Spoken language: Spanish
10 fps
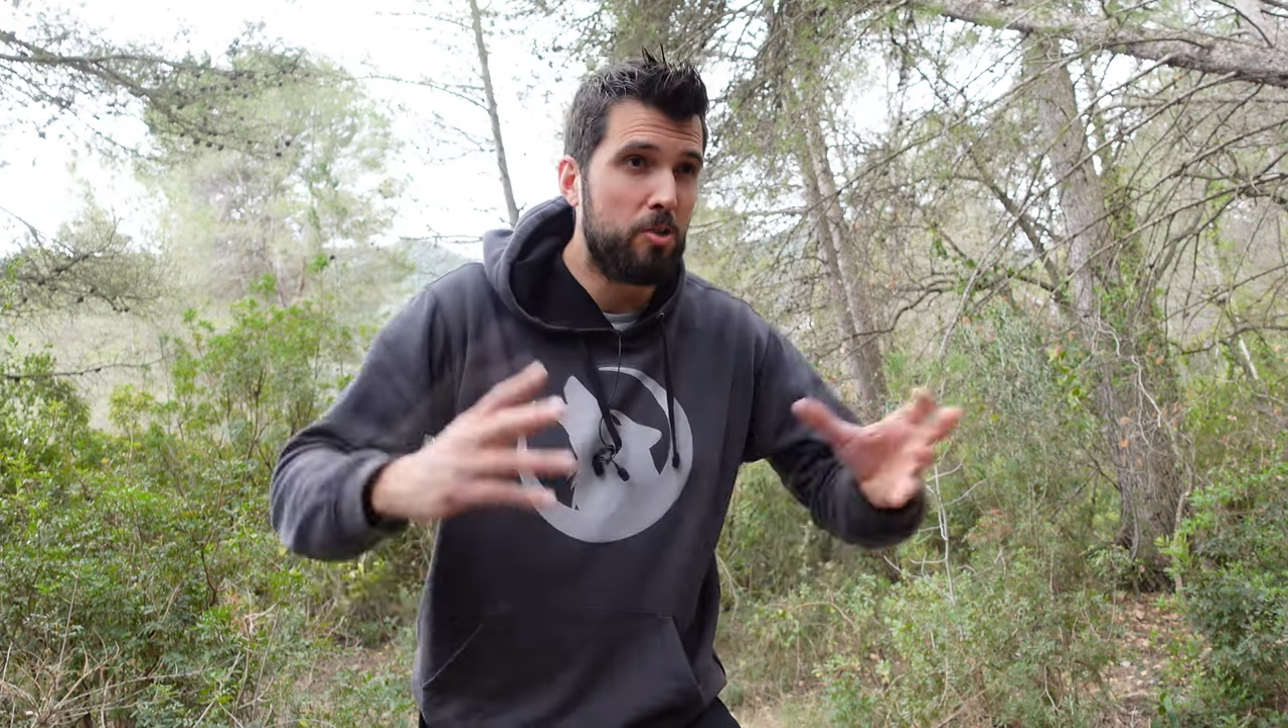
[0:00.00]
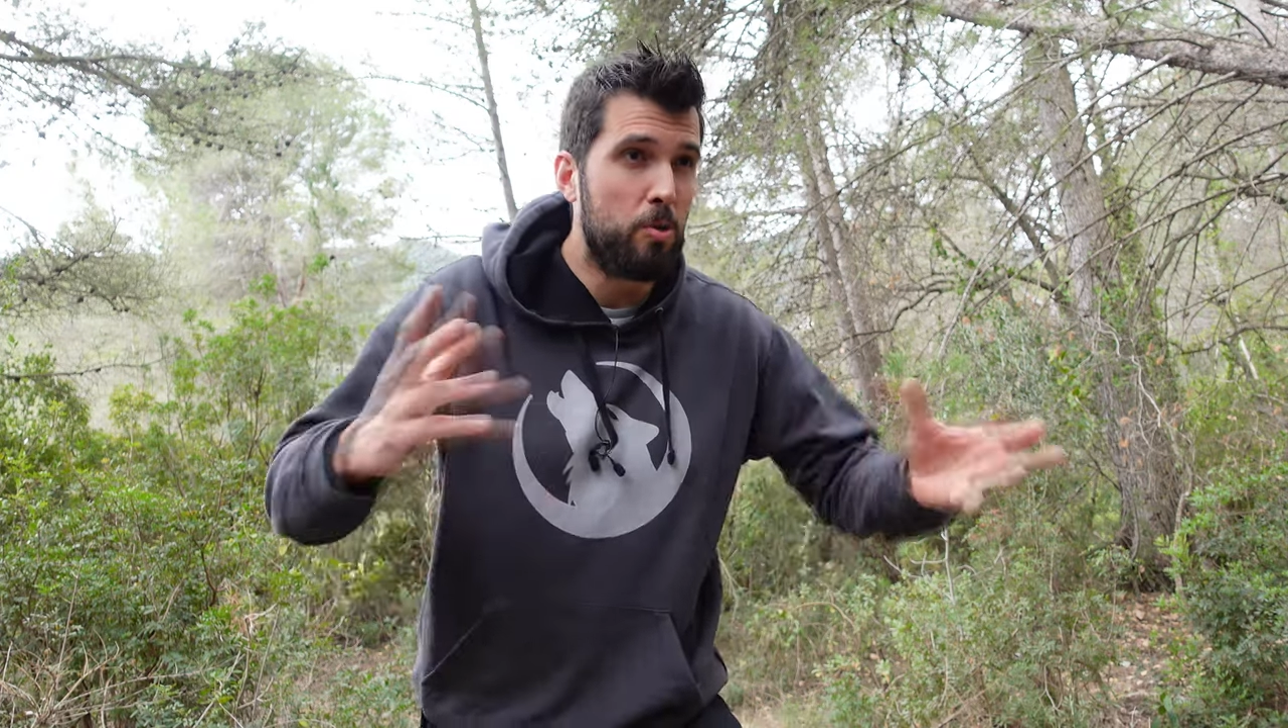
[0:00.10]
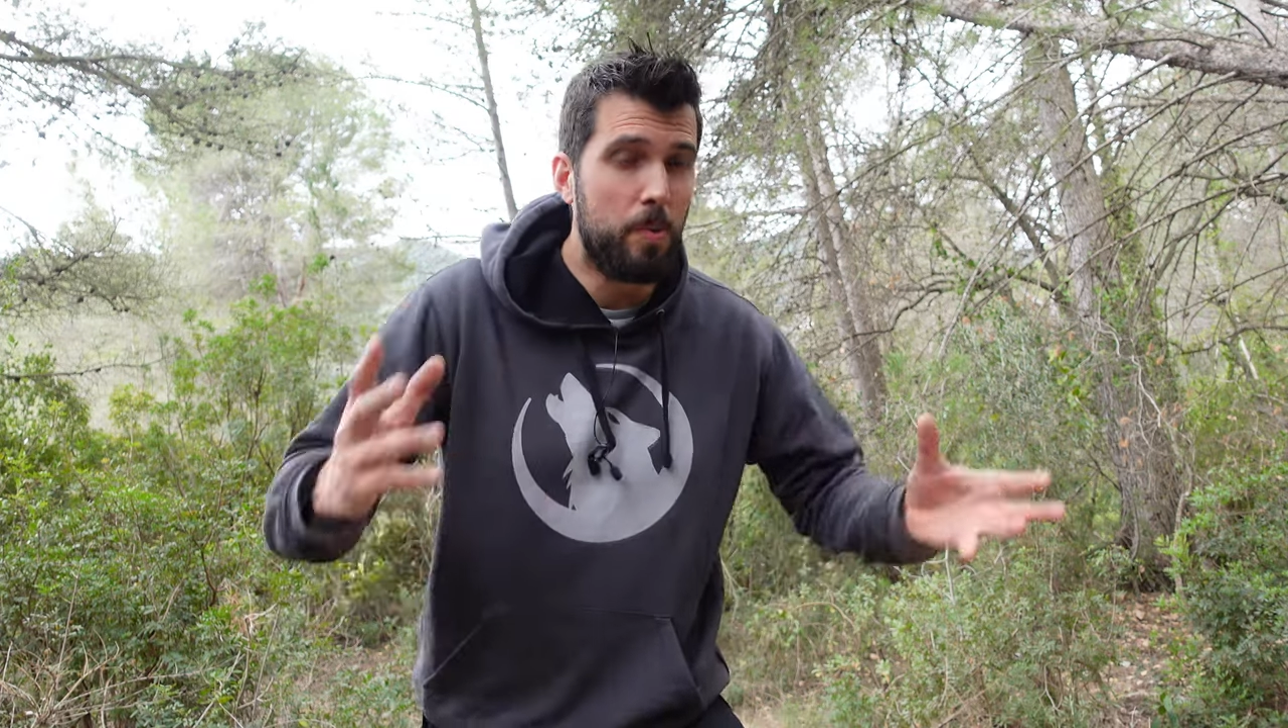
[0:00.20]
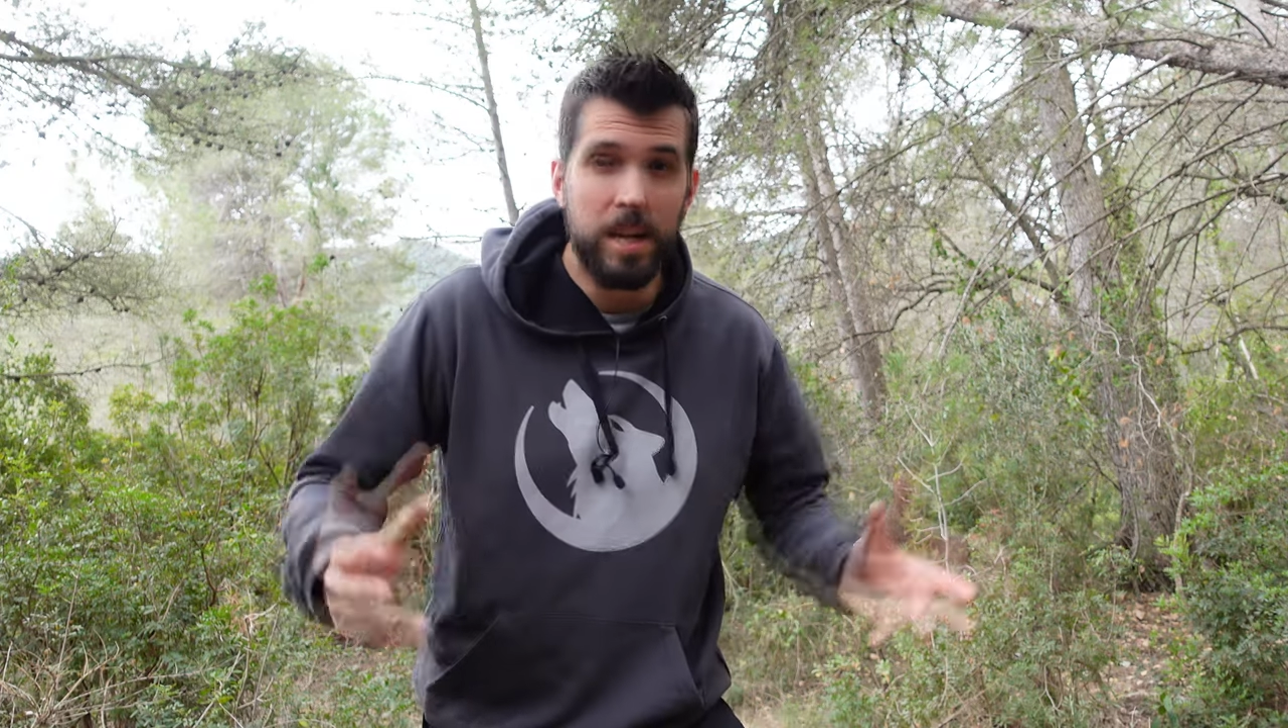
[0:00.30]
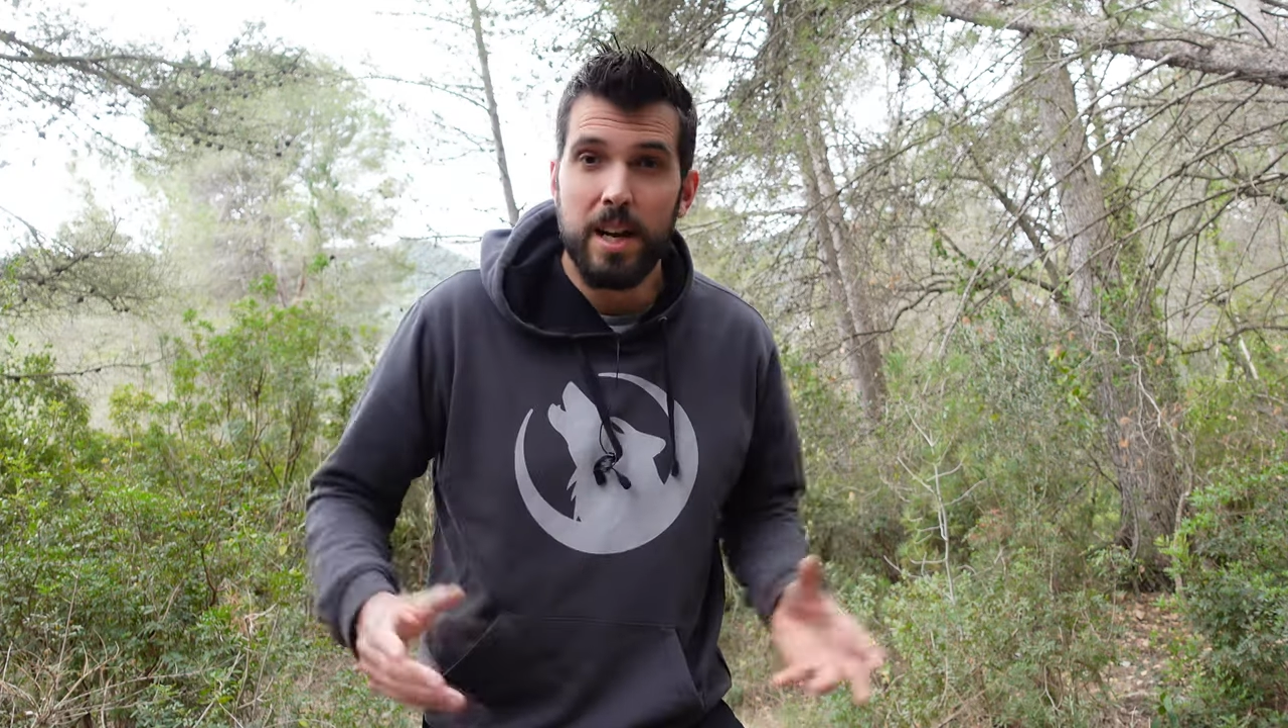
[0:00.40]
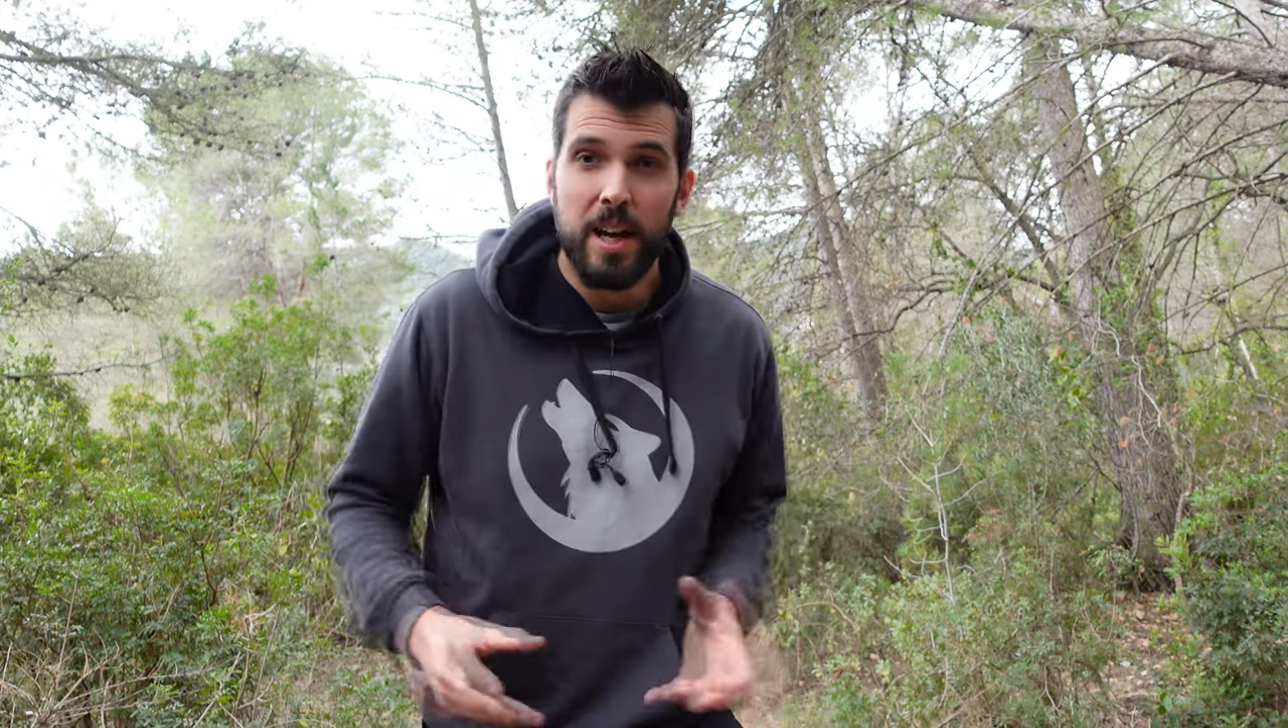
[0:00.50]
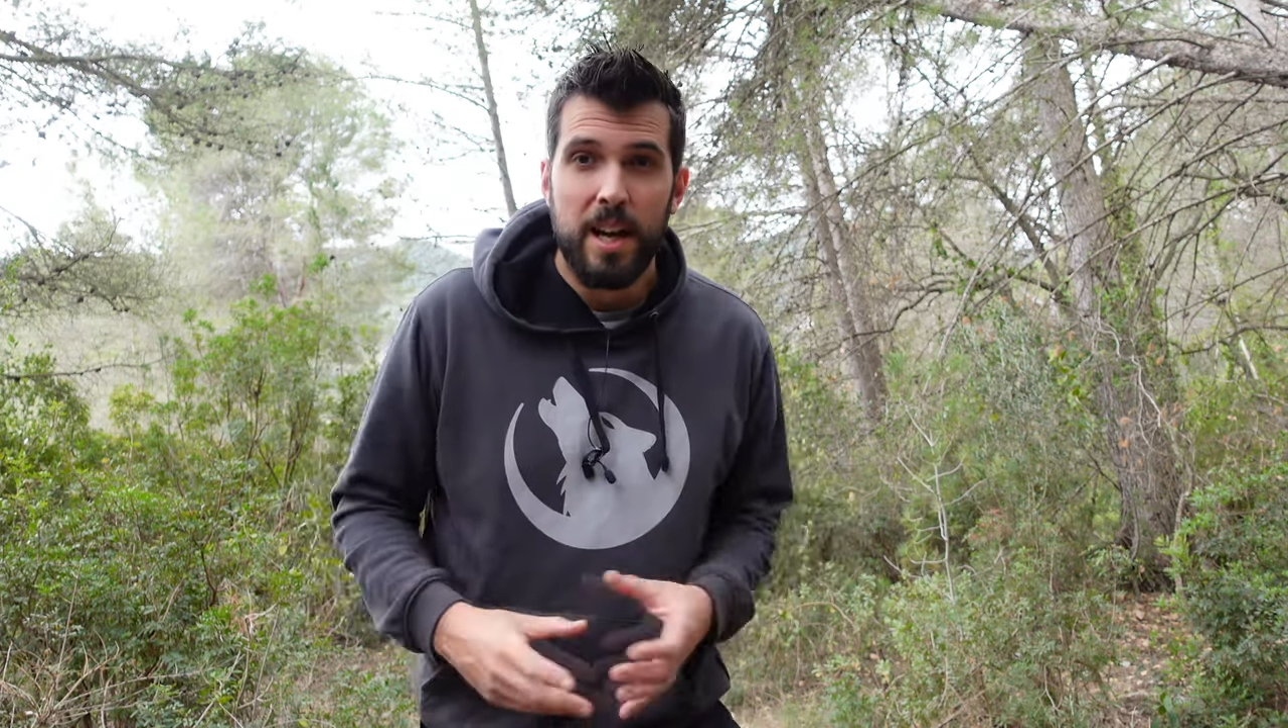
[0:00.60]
subir